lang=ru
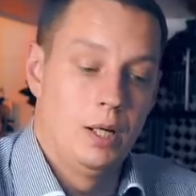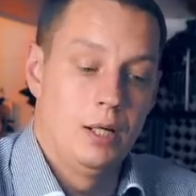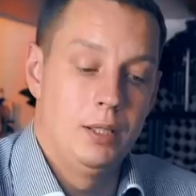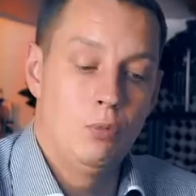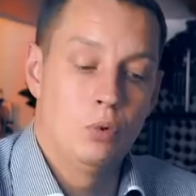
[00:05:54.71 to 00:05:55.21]

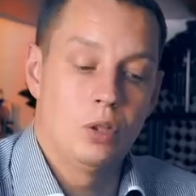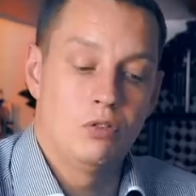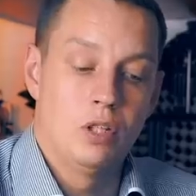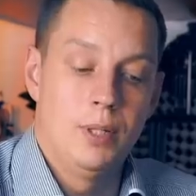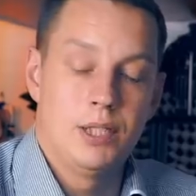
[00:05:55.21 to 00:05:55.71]
а они могут
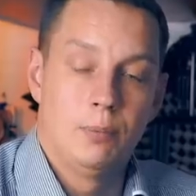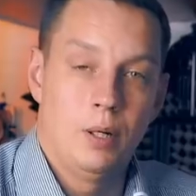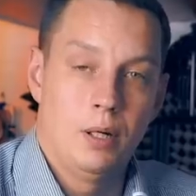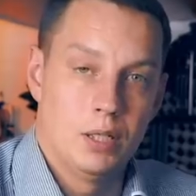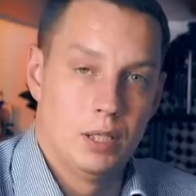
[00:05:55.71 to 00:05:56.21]
оформляться
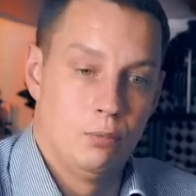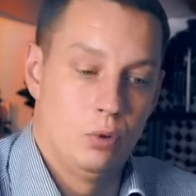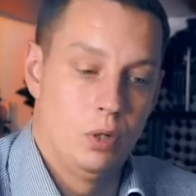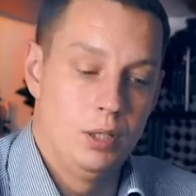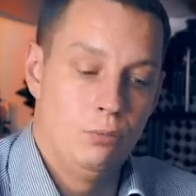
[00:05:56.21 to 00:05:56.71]

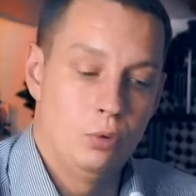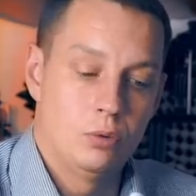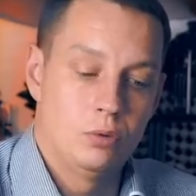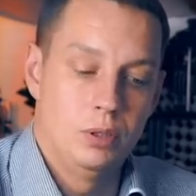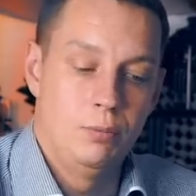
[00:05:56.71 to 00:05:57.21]
по-разному, они
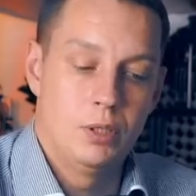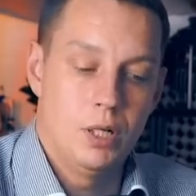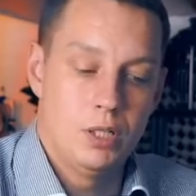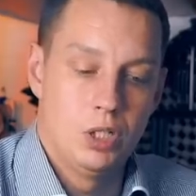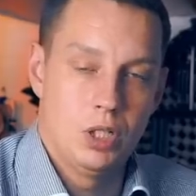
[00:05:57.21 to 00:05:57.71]
могут э, иметь
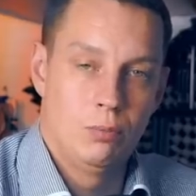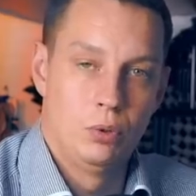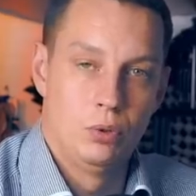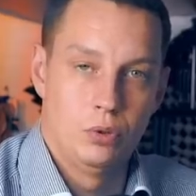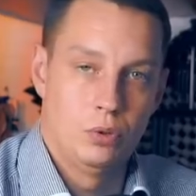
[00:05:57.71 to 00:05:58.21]
разные шаблоны.